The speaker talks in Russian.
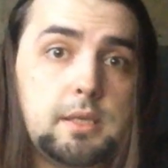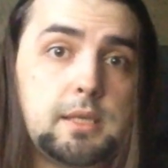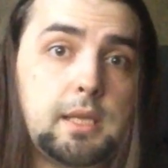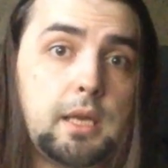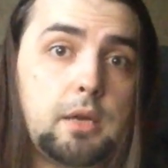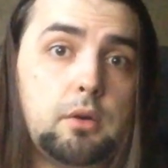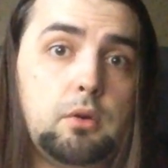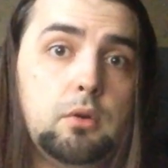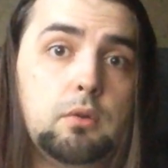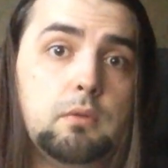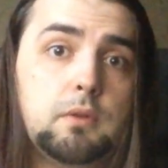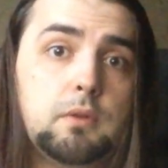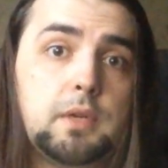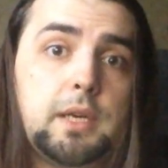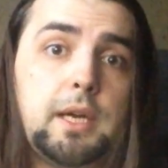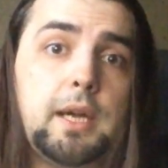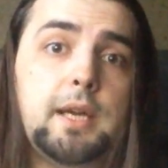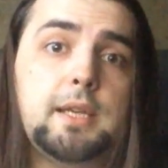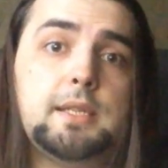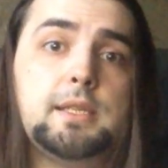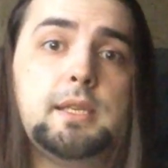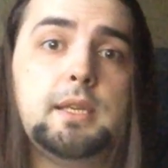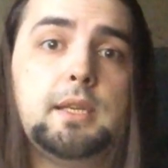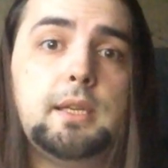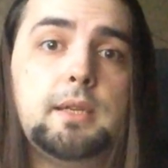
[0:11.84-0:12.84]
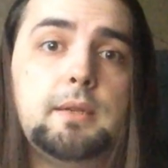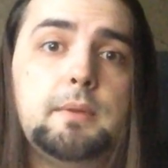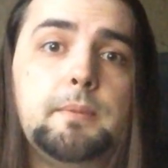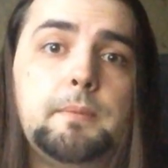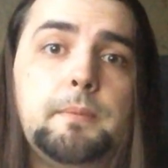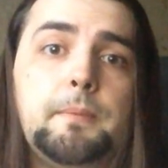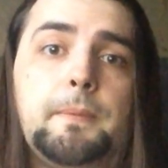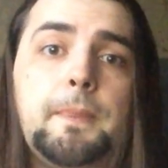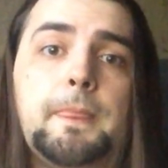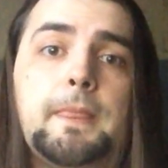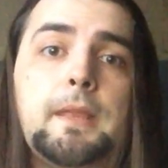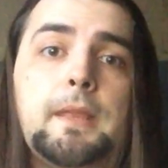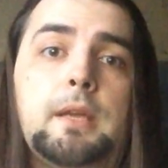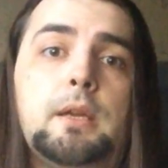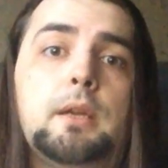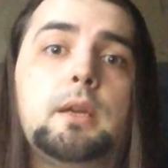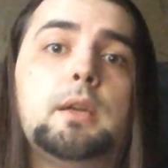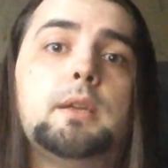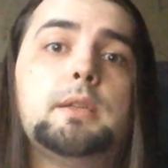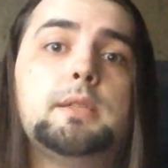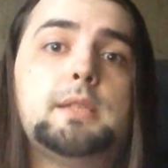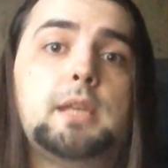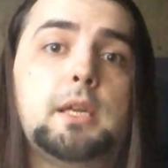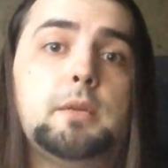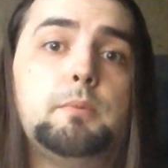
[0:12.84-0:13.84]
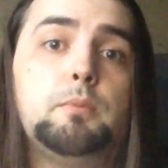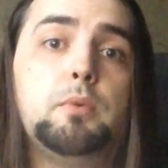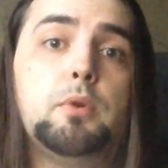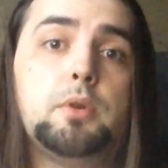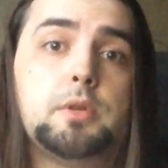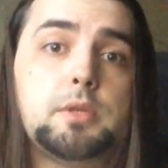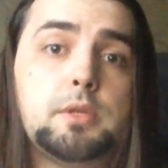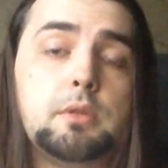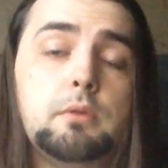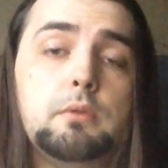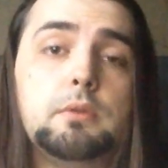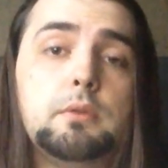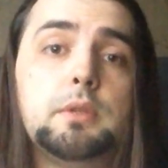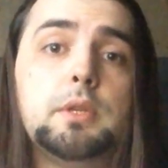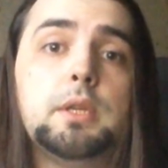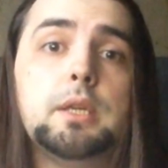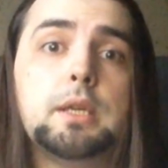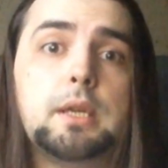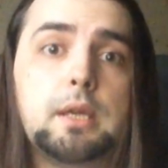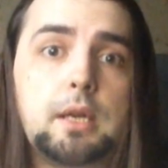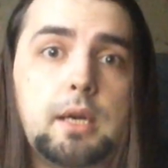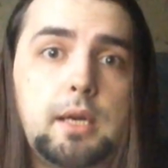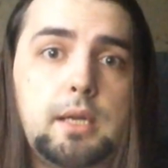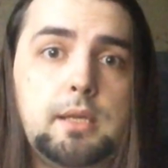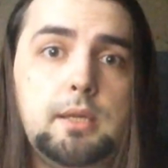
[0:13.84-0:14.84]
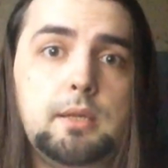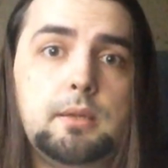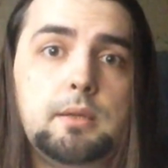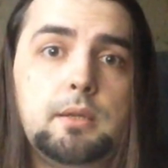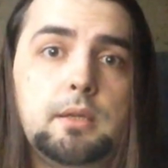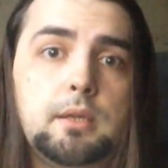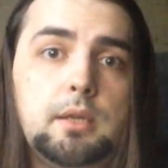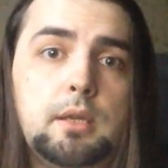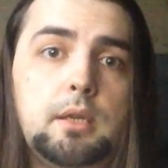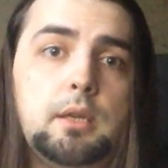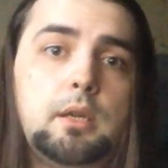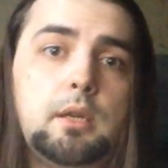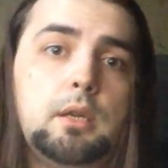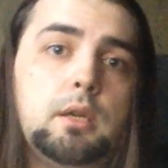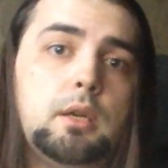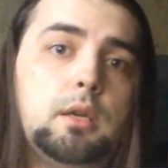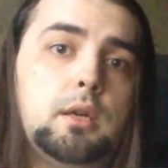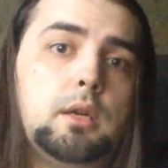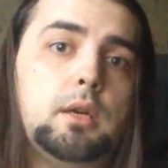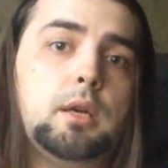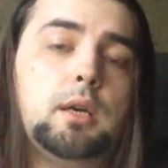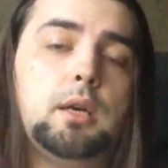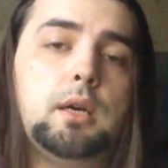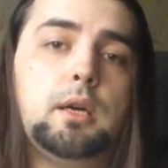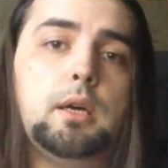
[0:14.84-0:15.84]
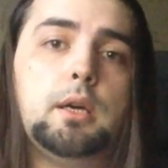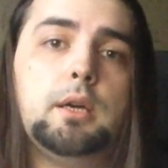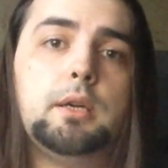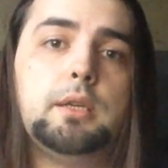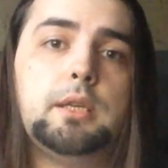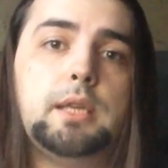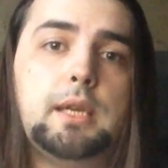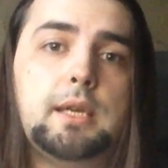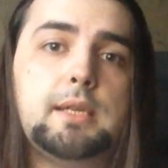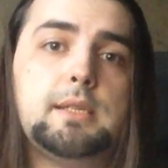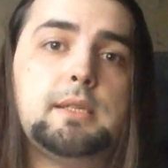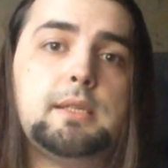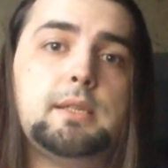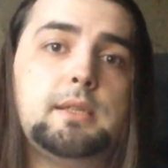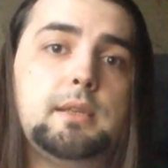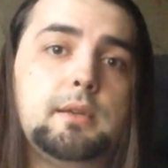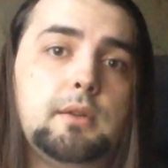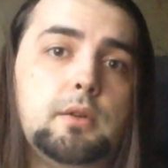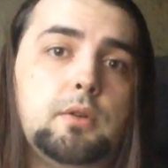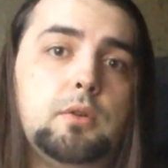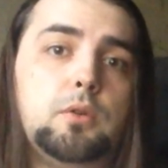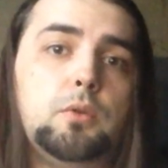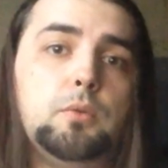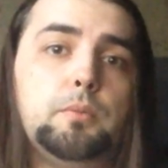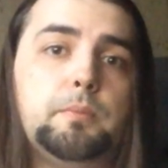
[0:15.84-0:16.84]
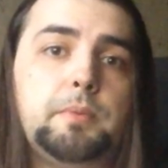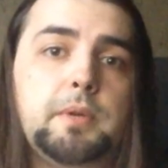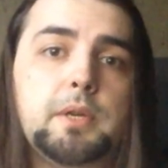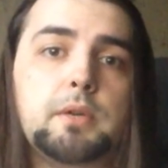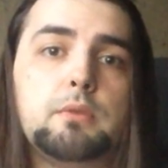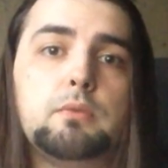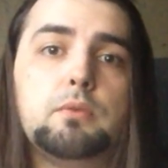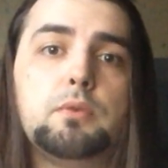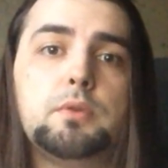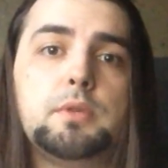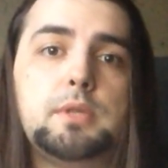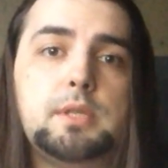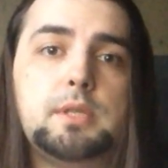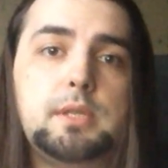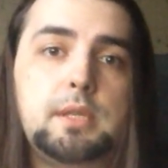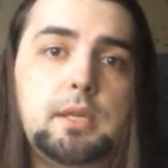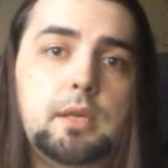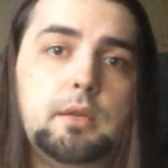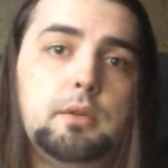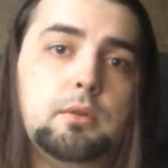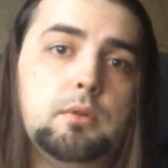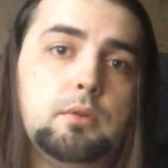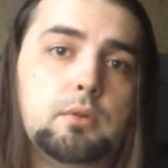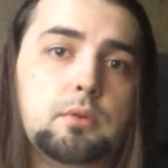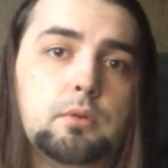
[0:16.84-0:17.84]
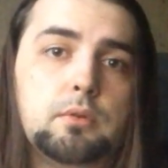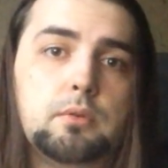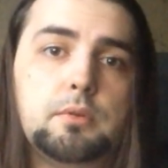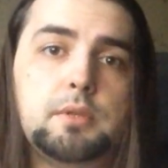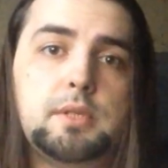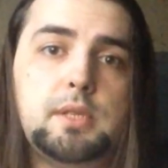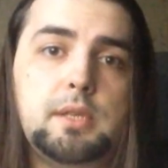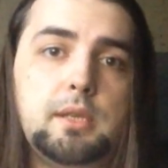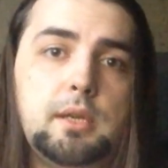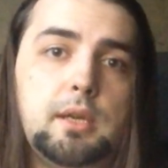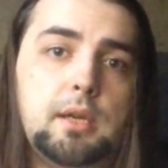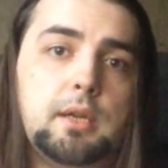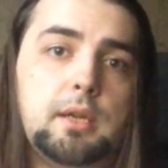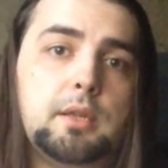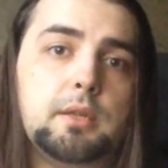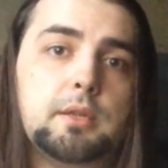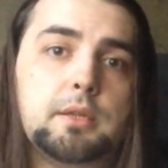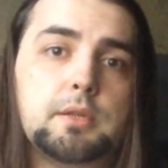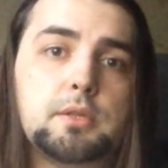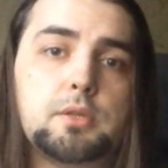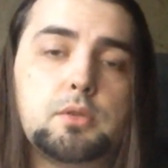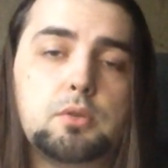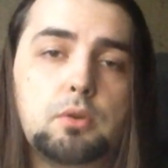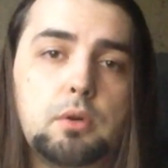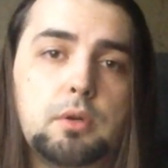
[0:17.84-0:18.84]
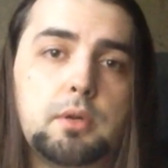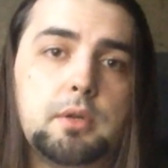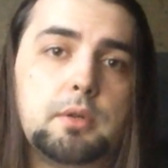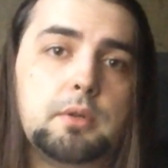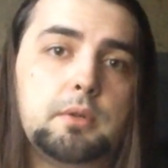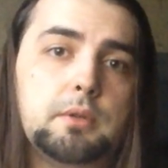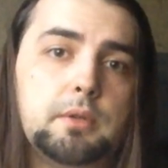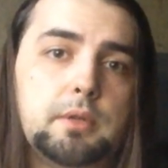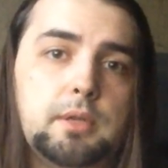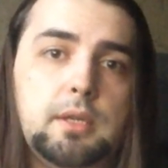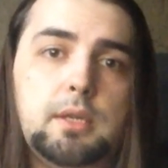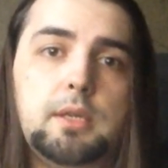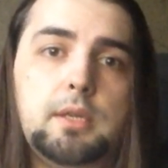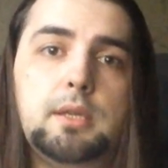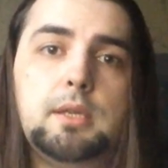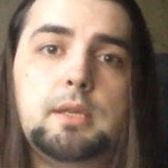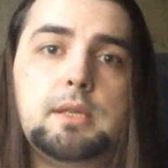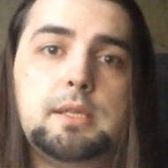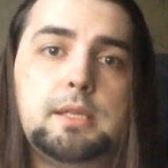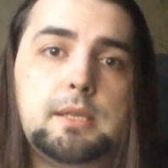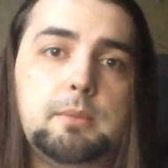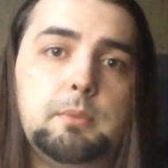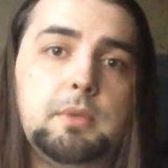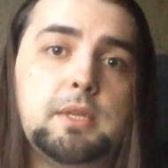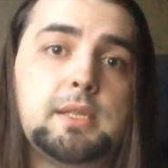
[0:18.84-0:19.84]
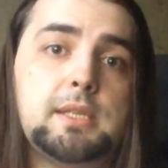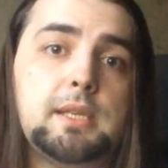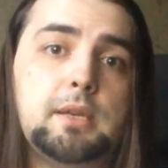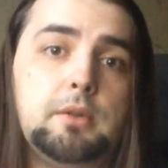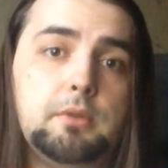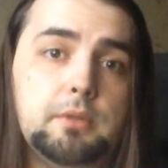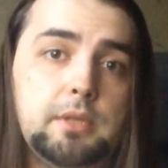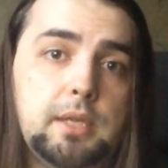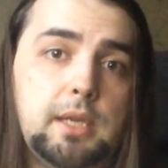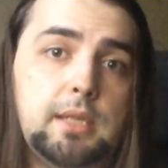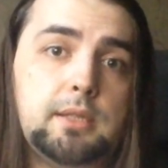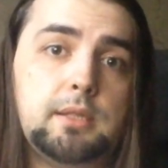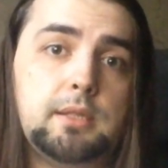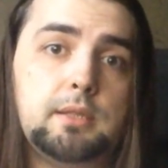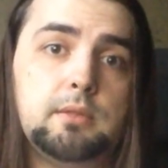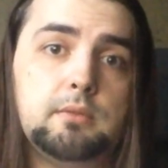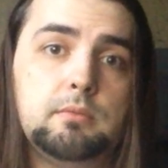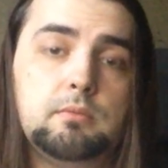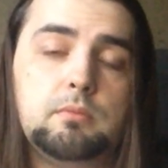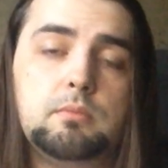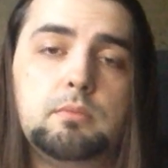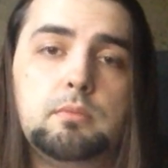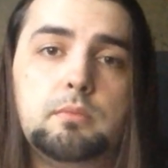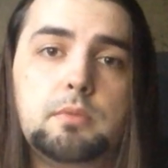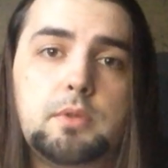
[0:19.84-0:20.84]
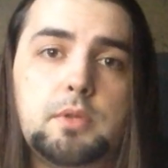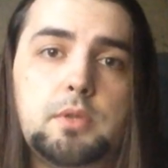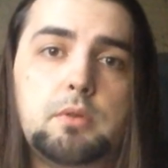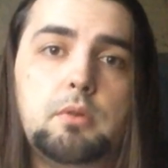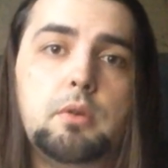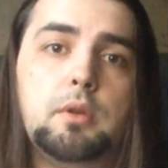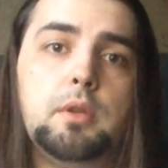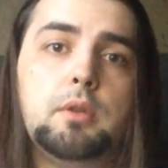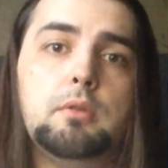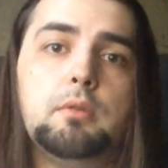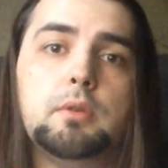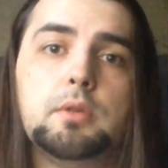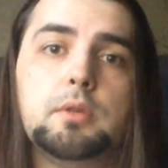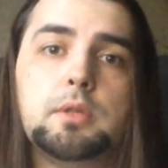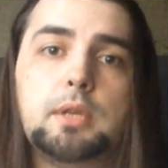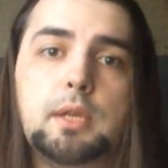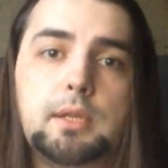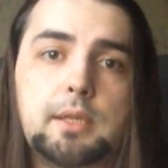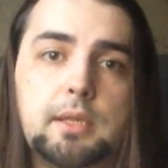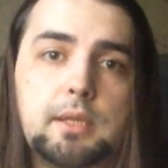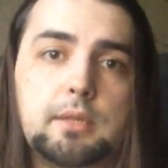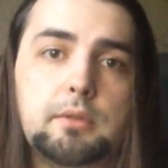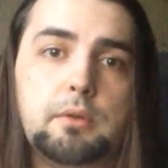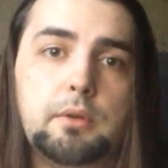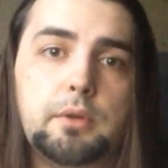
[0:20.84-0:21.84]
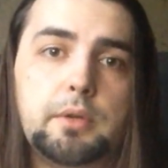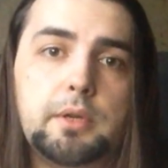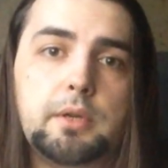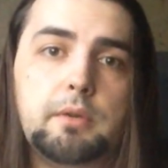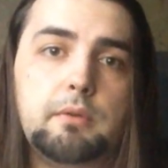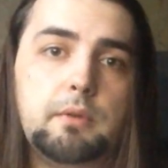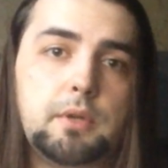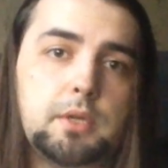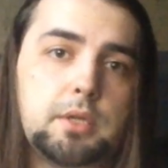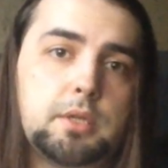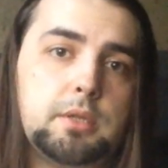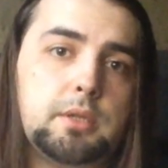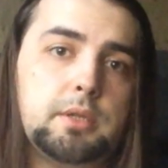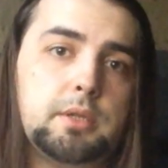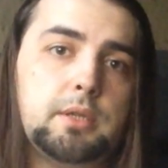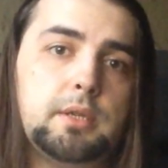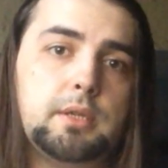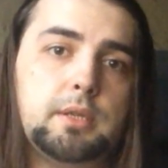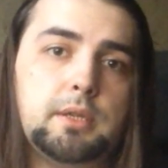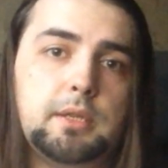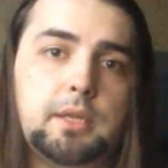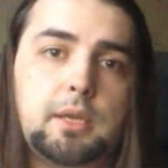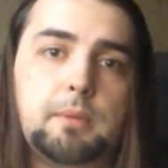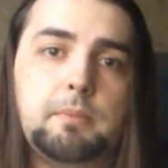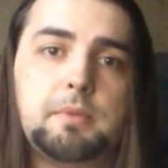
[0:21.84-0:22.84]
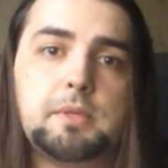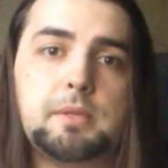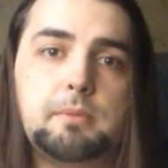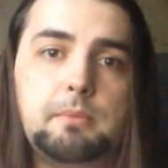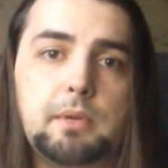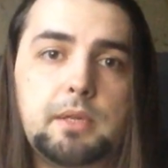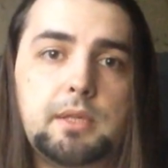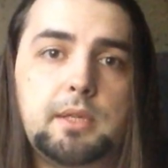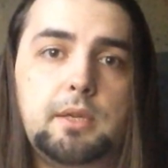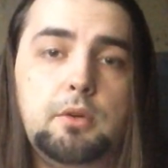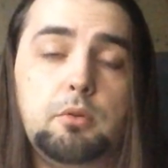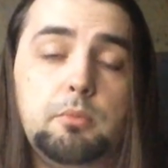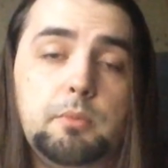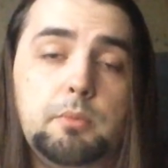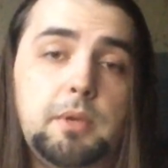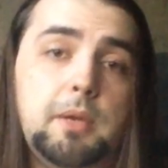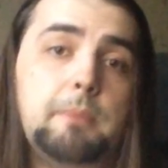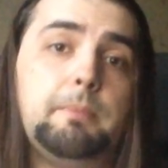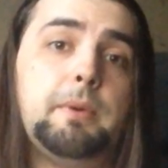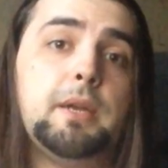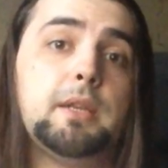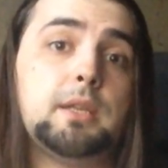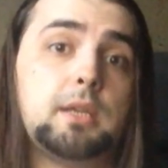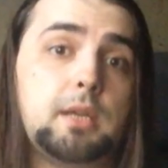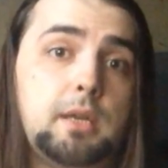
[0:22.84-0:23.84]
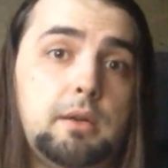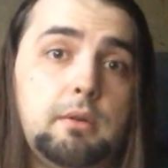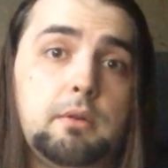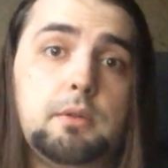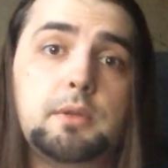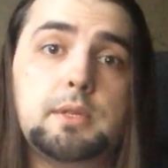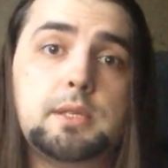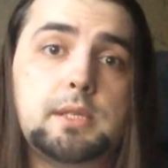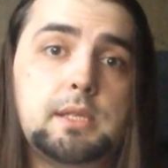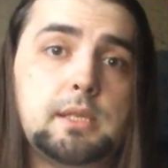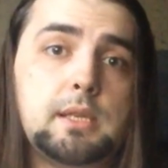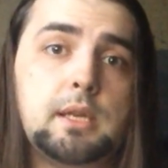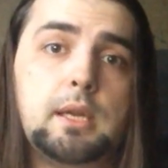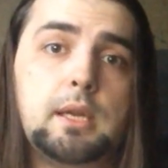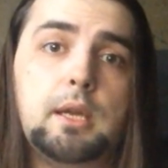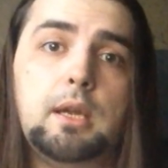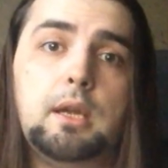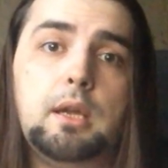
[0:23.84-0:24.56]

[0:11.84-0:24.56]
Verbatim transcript: Здорово, ВХСники. Дядь Борь снова на экране. А, я сделал первую серию сериала «Сокол и Зимний солдат». Сегодня вот она только вышла, я посмотрел, мне понравилось.